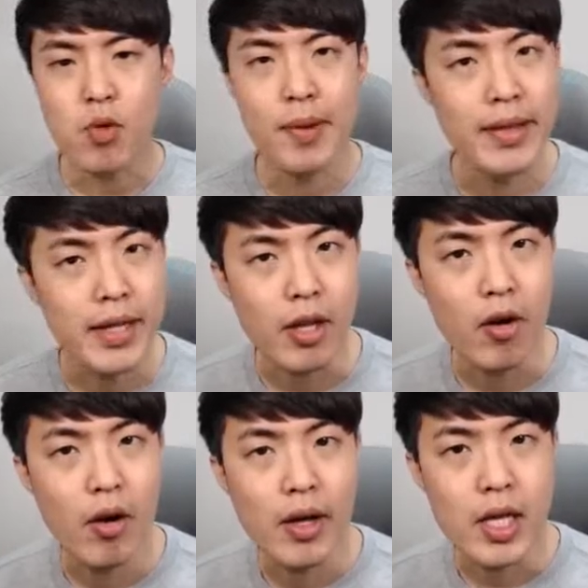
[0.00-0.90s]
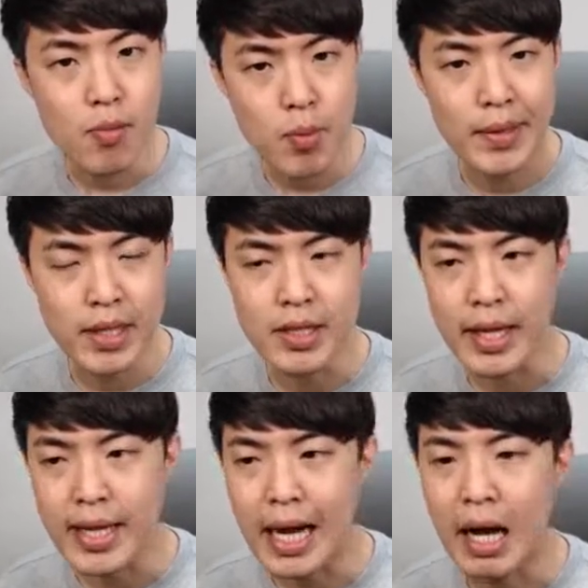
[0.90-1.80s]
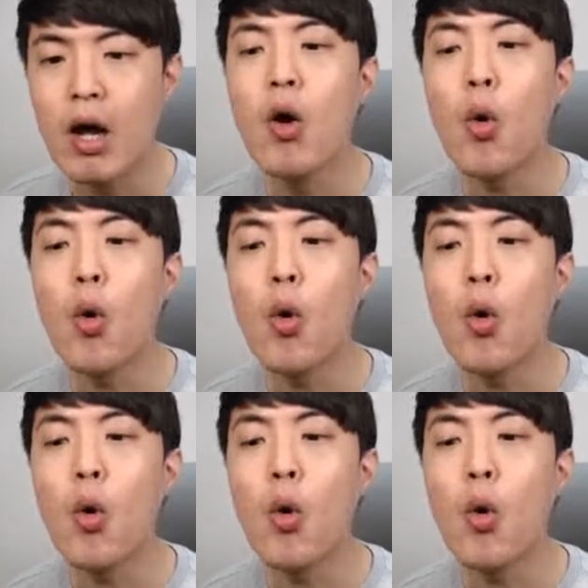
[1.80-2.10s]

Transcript: 초만 드릴게요. 이십 초만 드릴 테니까